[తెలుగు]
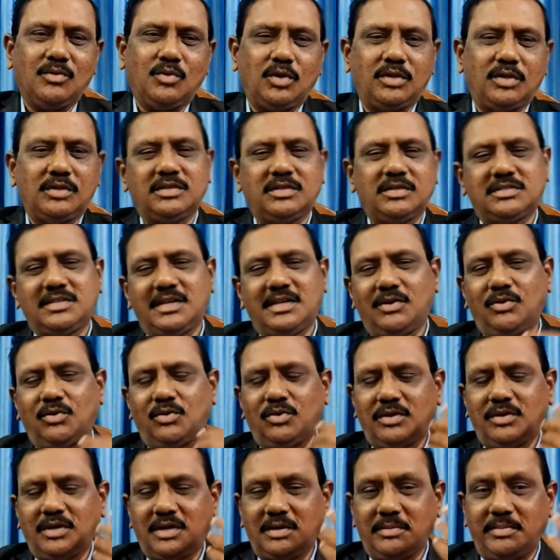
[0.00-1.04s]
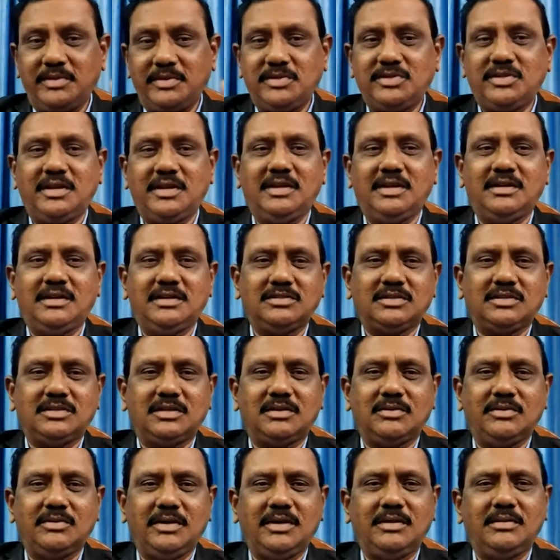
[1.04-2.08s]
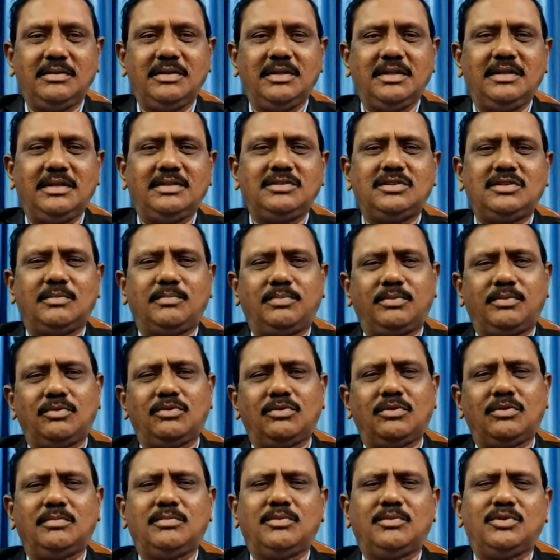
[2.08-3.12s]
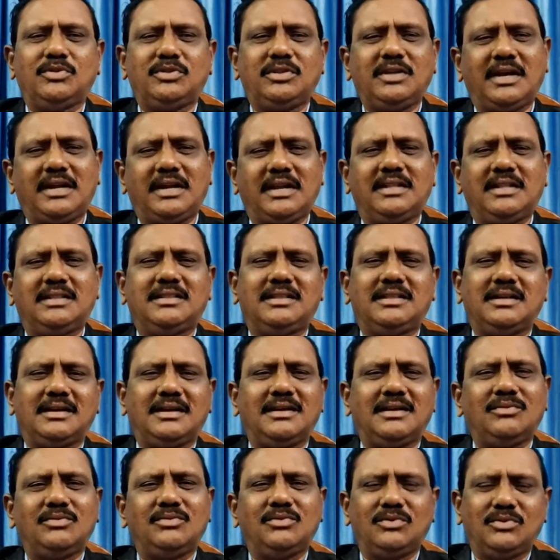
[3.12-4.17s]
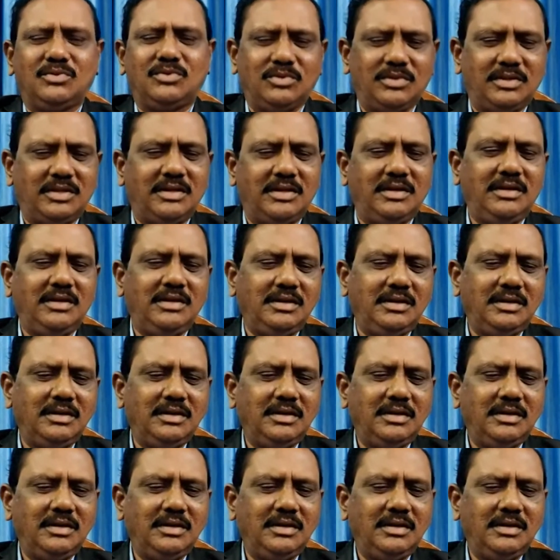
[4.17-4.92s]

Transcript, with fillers: కొత్త సేవకులను అభిషేకించడం ఇక చెప్పుకుంటూ పోతే అనంతంగా ఉంటుంది